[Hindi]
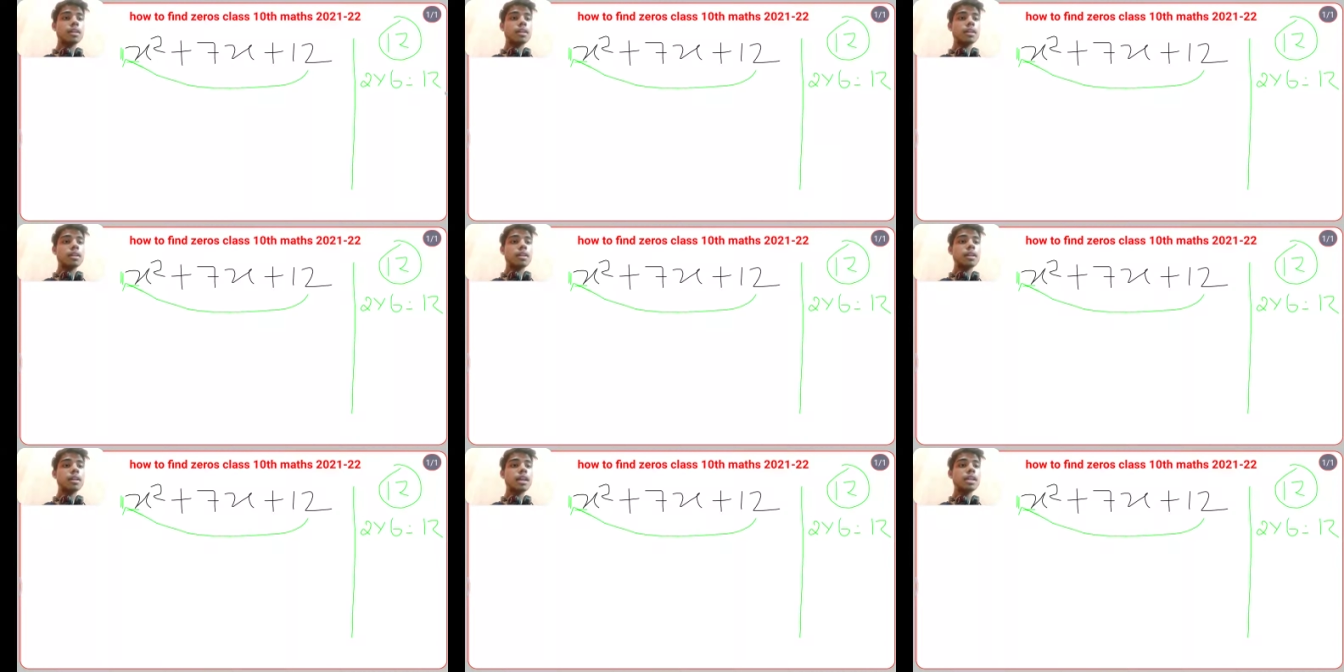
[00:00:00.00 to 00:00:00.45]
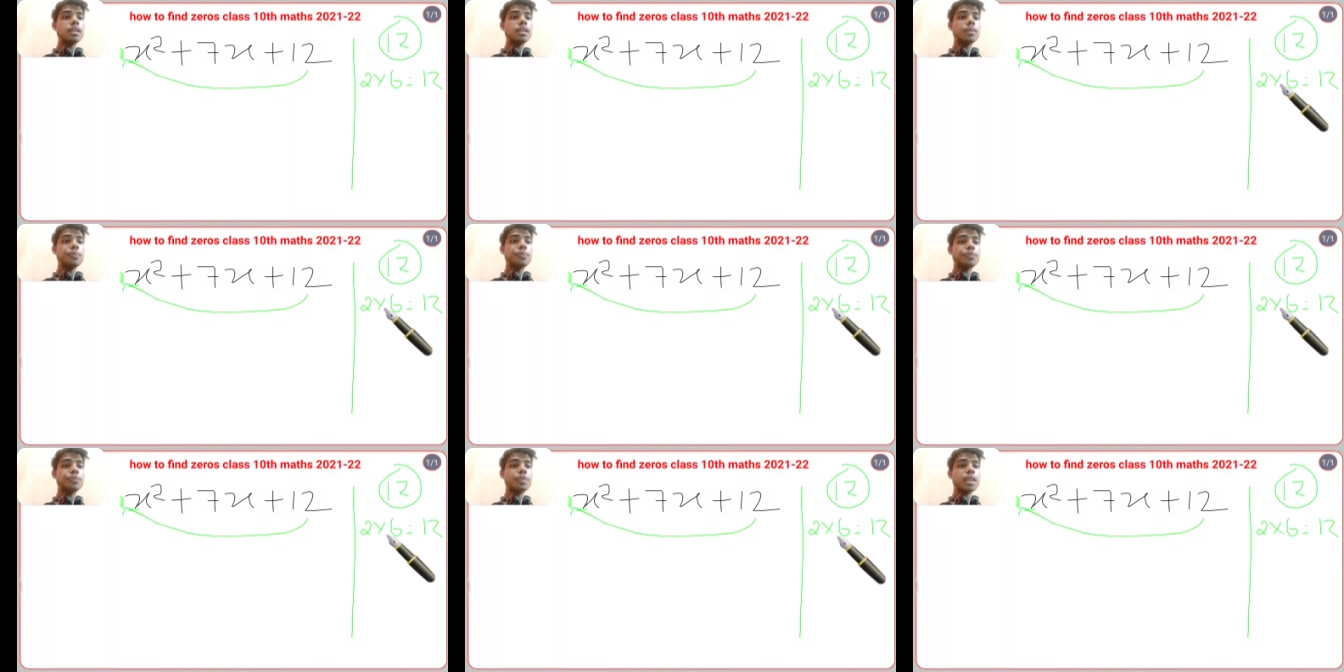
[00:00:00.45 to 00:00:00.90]
राइट right?
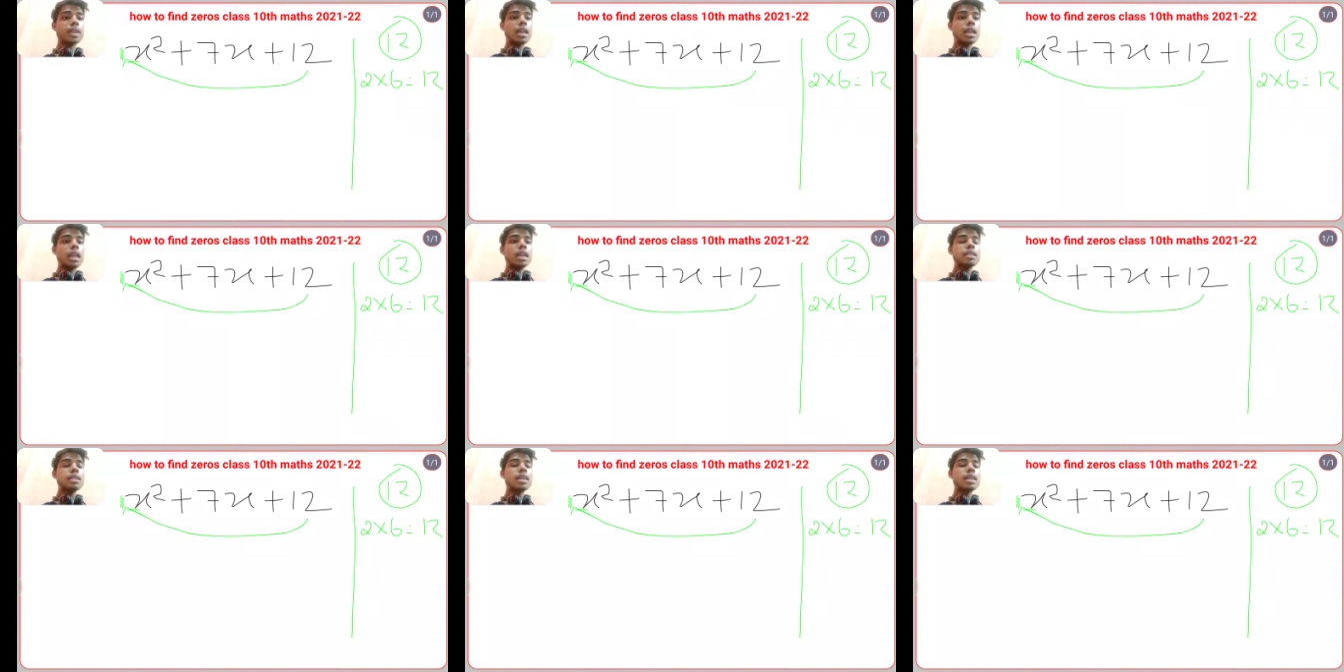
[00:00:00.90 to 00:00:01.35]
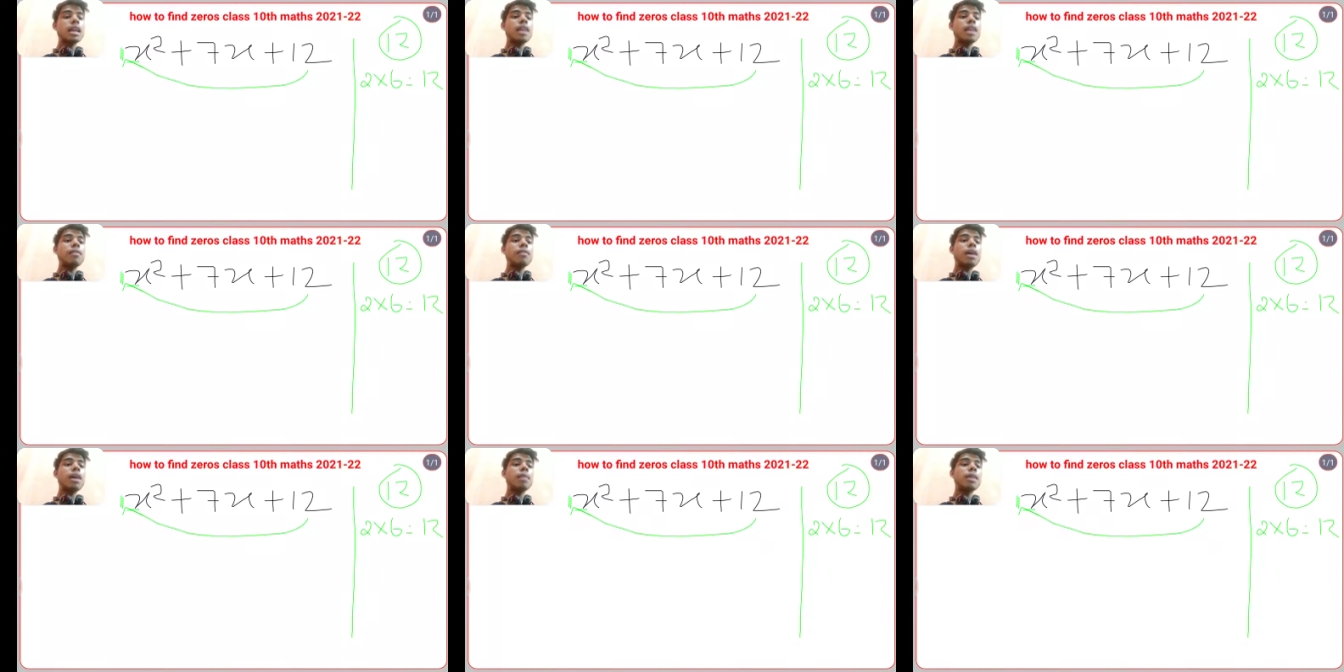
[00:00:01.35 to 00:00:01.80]
इसके
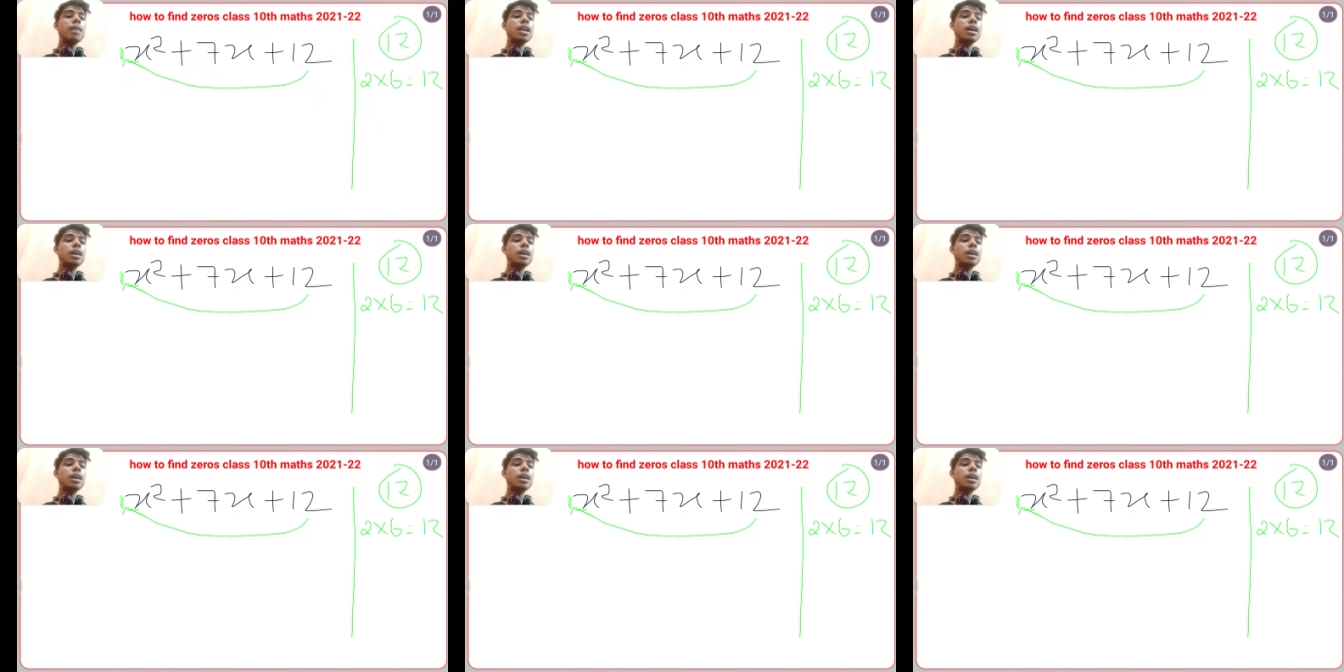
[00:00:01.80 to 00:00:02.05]
अलावा हमारा